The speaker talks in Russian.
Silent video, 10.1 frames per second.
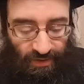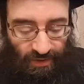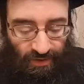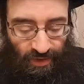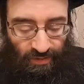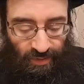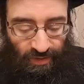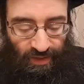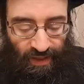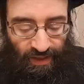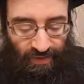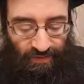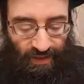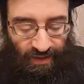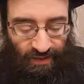что Рав
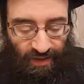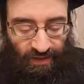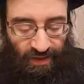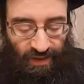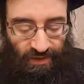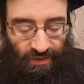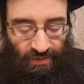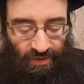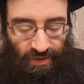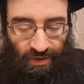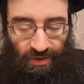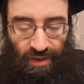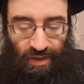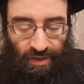Хагифта однажды, когда услышал,